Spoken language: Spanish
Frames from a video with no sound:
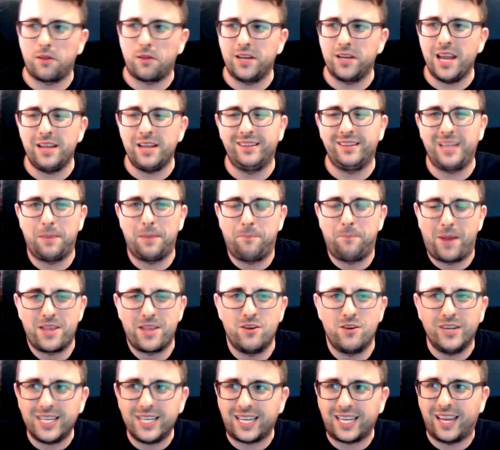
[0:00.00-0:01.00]
en los jugadores
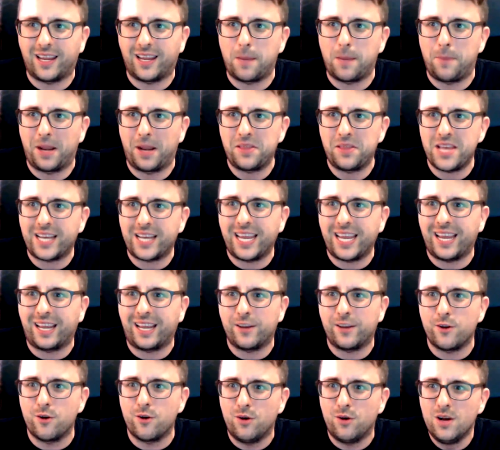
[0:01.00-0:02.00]
españoles que, parecía
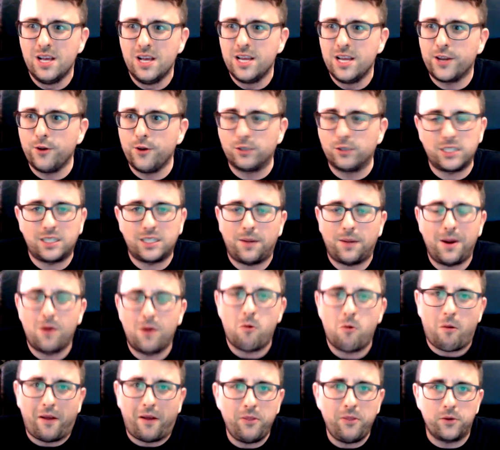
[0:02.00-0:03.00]
que, no, no se
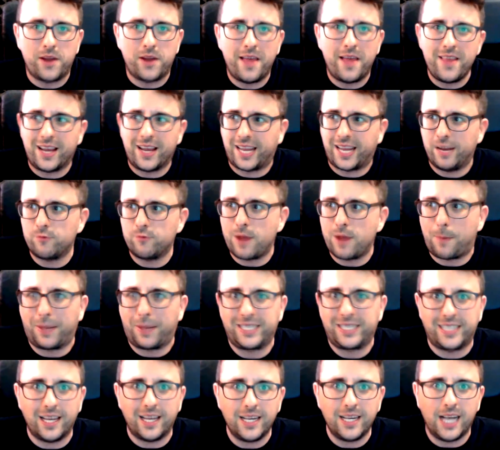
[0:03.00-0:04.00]
estaban jugando nada, que era
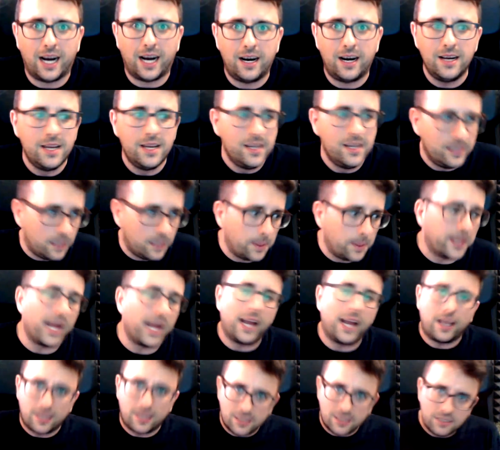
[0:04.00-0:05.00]
una pachanga. De
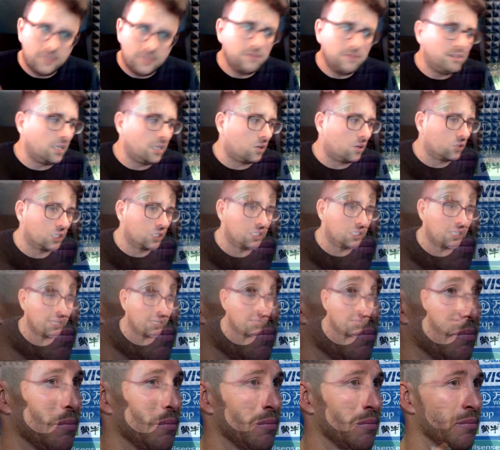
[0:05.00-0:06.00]
verdad, chicos, en
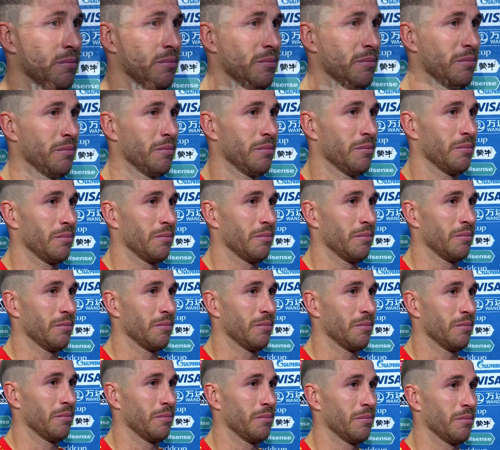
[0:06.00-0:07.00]
serio. Y luego sale
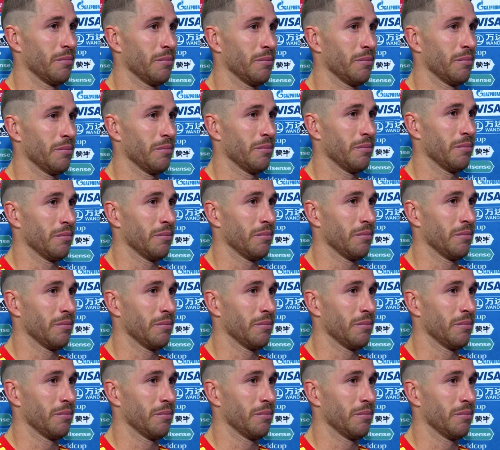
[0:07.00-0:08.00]
Ramos al final del partido
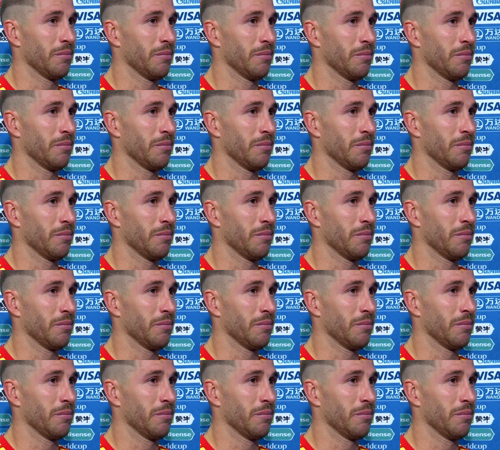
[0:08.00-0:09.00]
diciendo que los españoles tienen que
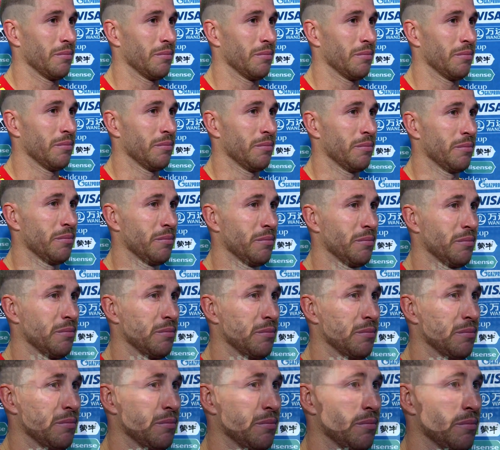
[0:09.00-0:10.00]
estar orgullosos
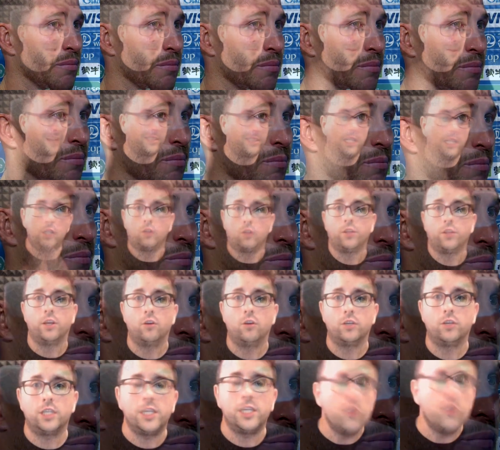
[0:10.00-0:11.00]
¿eh? del partido
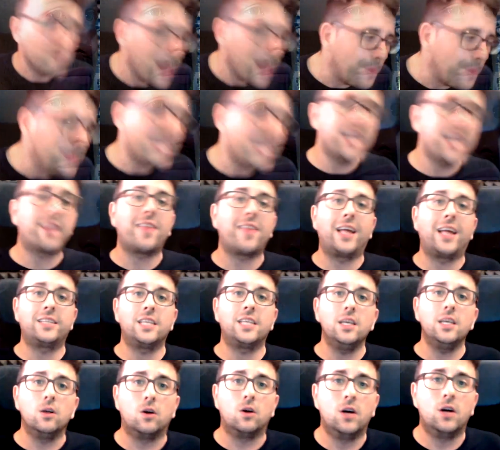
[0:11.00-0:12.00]
de hoy. Y una
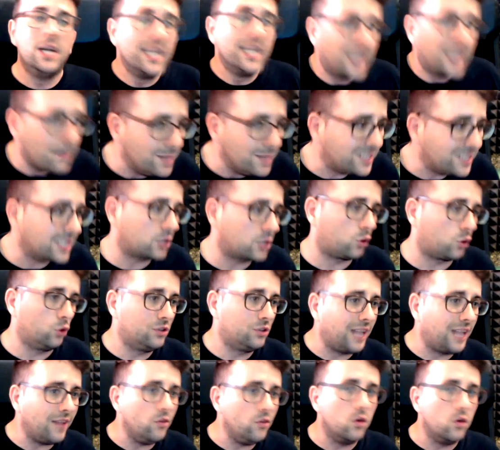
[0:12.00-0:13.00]
mierda, tío. ¿Qué me estás
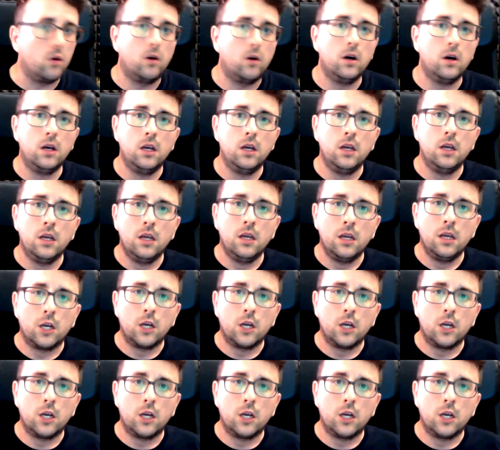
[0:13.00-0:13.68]
contando?